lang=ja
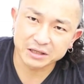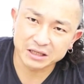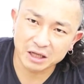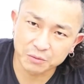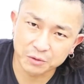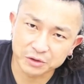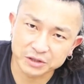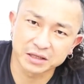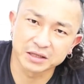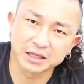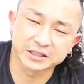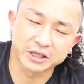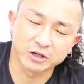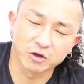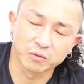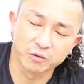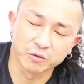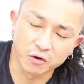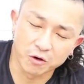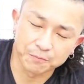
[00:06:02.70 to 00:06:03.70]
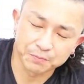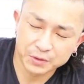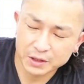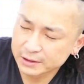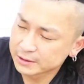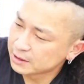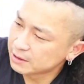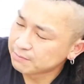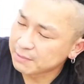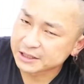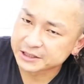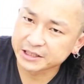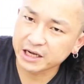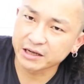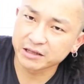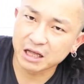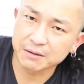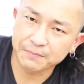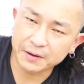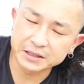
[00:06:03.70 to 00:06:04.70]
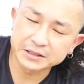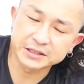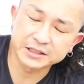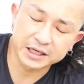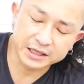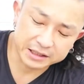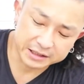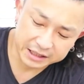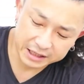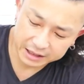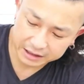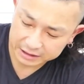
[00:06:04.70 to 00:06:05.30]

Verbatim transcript: かな思ったんですけども間違いないパンツやった